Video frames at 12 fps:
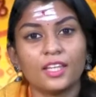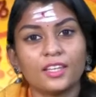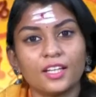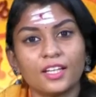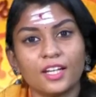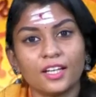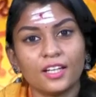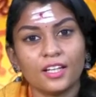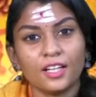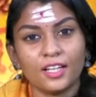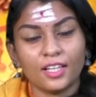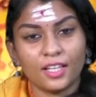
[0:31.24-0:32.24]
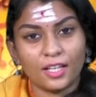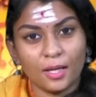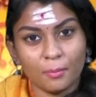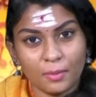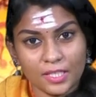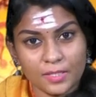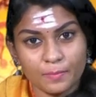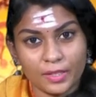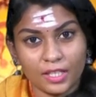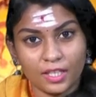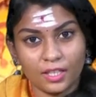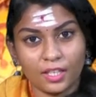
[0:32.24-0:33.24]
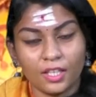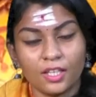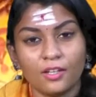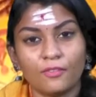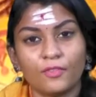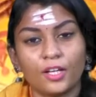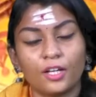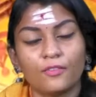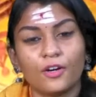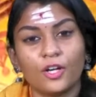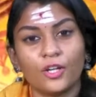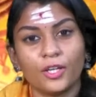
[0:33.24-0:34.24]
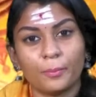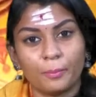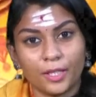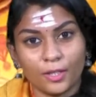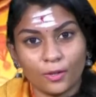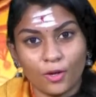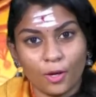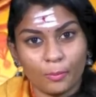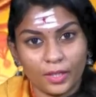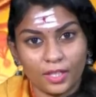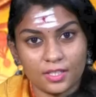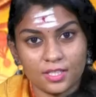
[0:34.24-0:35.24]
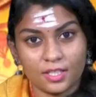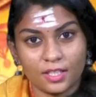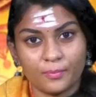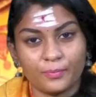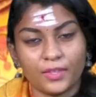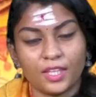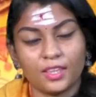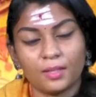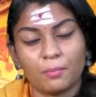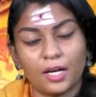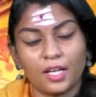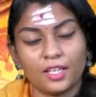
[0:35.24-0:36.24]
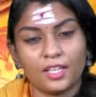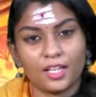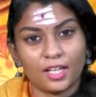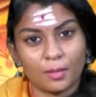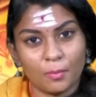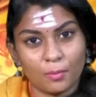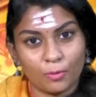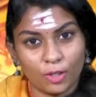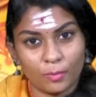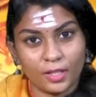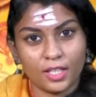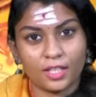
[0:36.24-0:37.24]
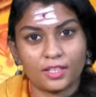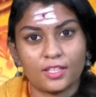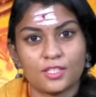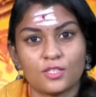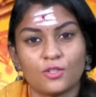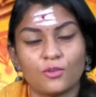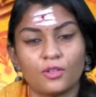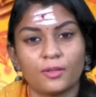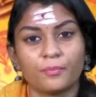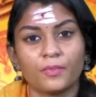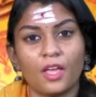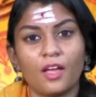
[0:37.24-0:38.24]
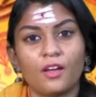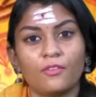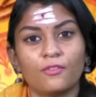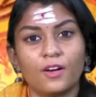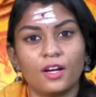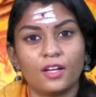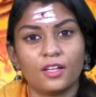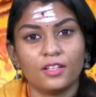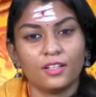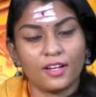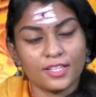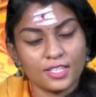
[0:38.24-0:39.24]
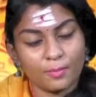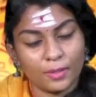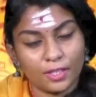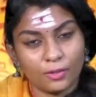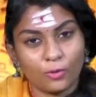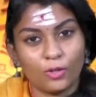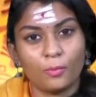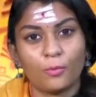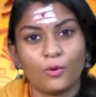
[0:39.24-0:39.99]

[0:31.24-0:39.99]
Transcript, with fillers: இந்த கிரகங்களை எல்லாம் பேஸ் பண்ணி வர வாரம் எப்படி இருக்கும் அப்படின்றத இந்த பாரதி கண்ணம்மா மூலியமாக நீங்கள் தெரிஞ்சுக்கோங்க வாங்க ராசி பலன்குள்ளே